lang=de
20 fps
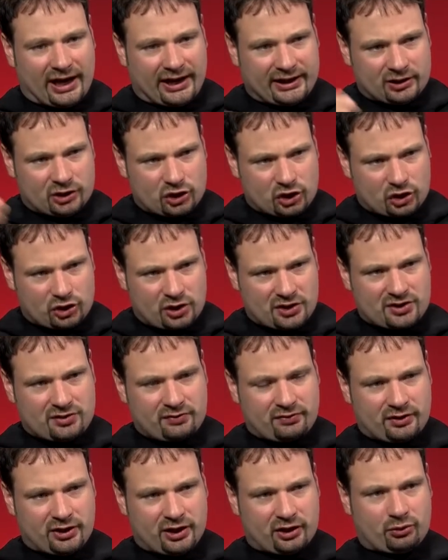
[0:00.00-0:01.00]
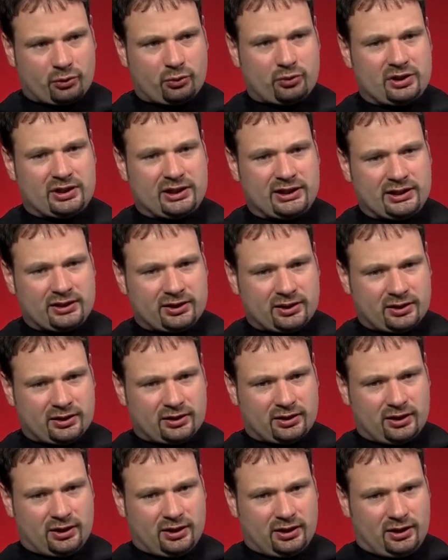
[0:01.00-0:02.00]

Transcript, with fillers: eingeschlossen von der grünen Linie.